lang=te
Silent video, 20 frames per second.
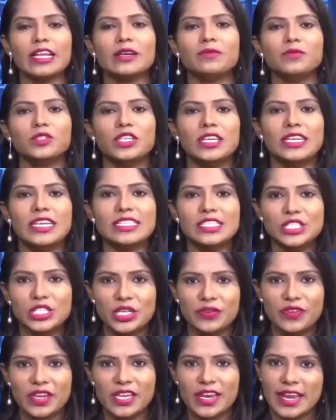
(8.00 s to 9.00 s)
వెల్కమ్ టు
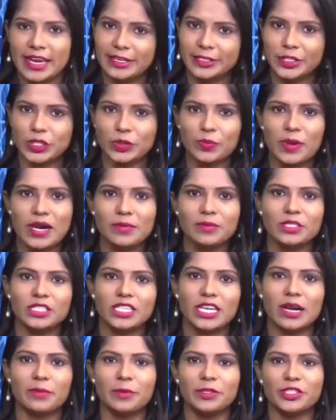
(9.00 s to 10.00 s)
ఎన్ఎస్ టీవీ నేను
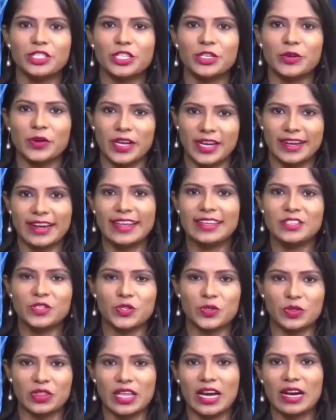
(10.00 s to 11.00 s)
సుమా ముందుగా బులెటిన్లో హెడ్లైన్స్